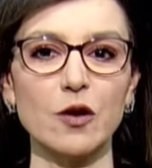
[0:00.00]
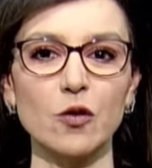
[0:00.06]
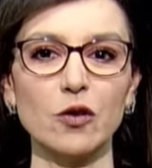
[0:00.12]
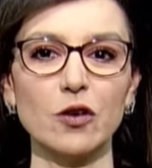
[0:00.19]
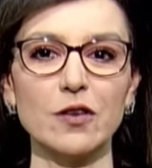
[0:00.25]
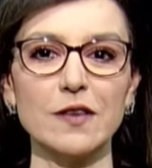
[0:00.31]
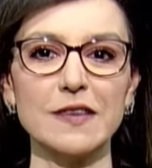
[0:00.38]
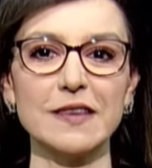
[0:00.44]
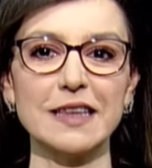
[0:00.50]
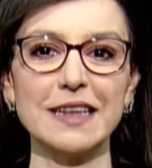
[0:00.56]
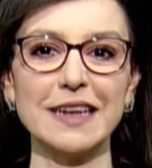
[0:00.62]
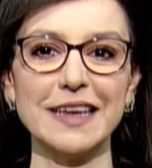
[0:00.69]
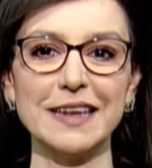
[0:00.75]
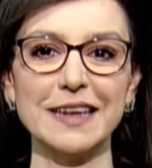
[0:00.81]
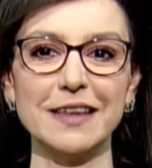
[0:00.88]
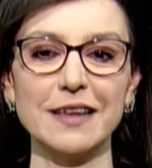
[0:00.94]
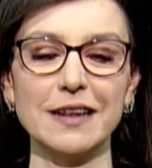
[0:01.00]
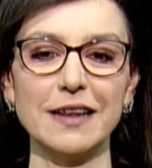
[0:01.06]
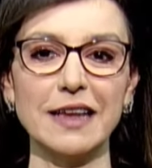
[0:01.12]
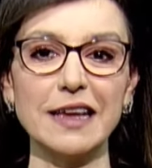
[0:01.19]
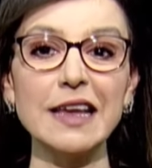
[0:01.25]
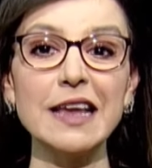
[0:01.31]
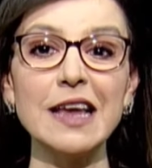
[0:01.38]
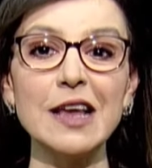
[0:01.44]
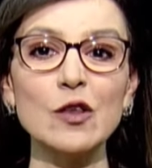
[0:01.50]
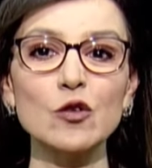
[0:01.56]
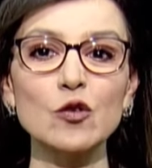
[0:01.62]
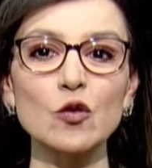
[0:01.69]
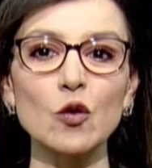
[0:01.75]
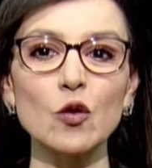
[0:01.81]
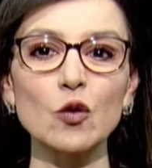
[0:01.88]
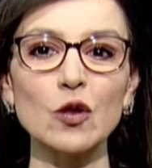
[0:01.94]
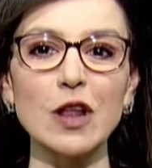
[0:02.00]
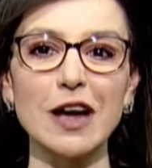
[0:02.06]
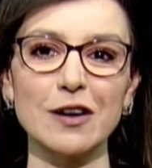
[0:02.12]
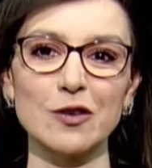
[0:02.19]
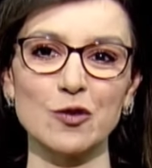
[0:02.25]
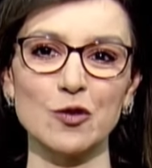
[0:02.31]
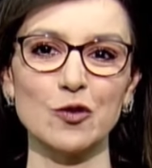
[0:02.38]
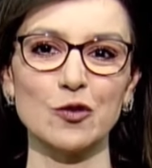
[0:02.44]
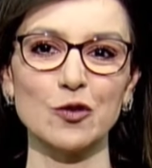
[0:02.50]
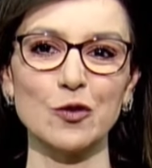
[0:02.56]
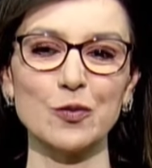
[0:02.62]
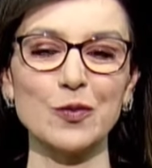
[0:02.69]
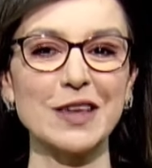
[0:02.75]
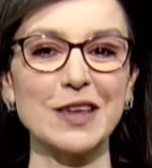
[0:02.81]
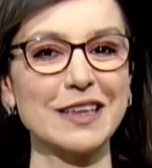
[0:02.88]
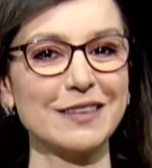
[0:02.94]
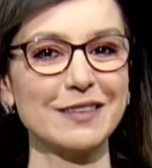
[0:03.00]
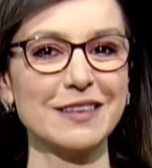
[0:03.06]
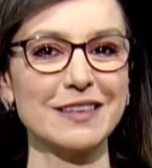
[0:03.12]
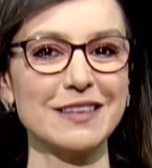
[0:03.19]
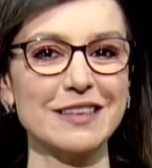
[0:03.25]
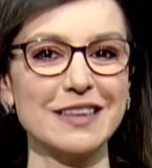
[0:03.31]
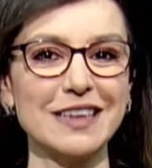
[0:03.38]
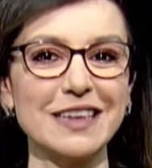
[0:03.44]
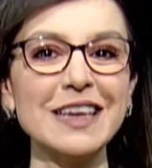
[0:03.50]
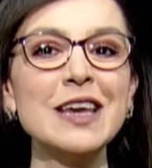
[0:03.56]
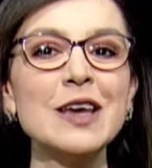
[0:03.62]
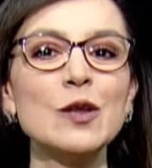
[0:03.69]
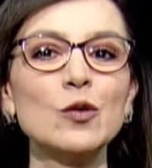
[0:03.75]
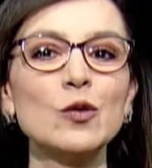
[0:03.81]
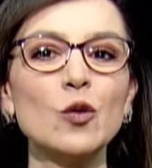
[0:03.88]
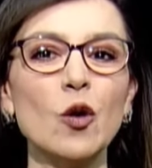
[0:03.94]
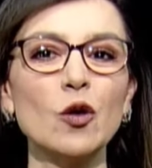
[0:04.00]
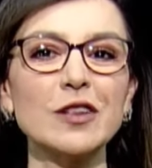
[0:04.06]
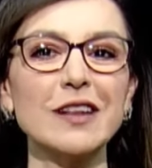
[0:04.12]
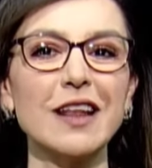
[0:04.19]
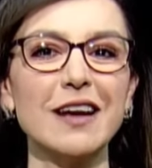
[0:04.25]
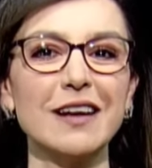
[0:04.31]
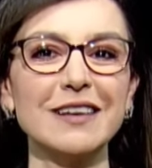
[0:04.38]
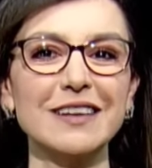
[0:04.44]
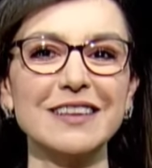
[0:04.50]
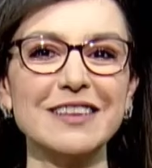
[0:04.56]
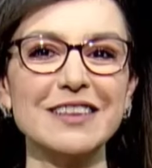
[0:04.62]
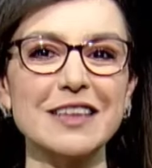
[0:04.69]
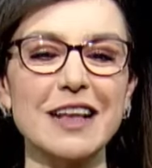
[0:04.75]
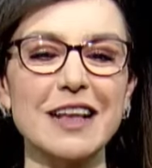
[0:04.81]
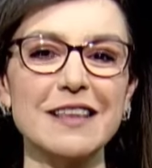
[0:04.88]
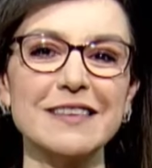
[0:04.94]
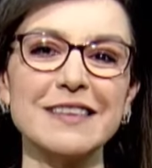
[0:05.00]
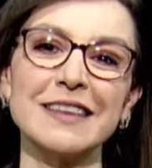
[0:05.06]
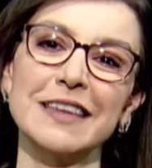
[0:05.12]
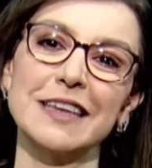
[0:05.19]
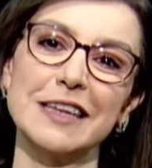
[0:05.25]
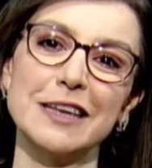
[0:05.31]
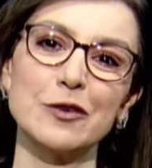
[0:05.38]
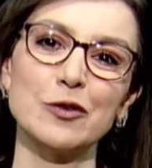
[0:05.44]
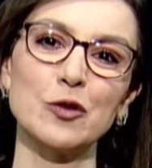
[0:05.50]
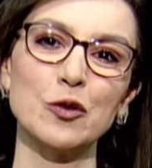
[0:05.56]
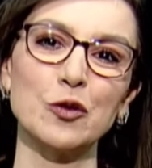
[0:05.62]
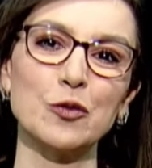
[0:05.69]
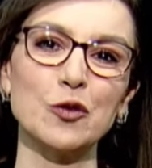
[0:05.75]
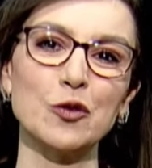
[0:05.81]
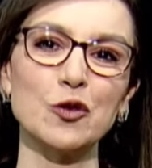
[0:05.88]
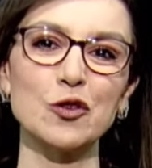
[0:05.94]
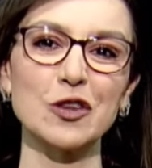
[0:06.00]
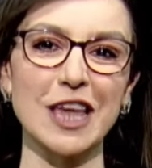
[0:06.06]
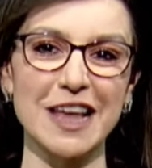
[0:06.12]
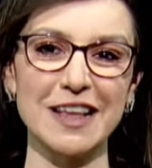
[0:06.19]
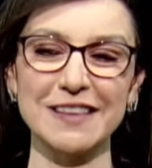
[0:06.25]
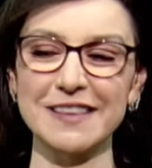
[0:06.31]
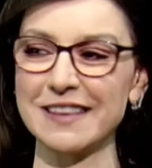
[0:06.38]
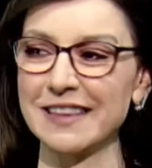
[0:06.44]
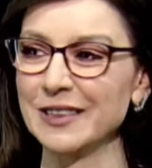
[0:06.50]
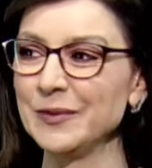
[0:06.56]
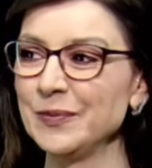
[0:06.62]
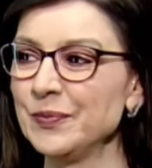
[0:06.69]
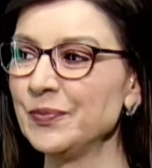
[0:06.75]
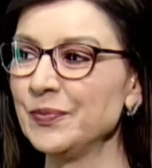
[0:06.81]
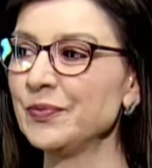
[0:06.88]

ekolojisiyle ilgili sorular çözüp yıldızlı notlar alacağız. İlk sorumuz gelsin.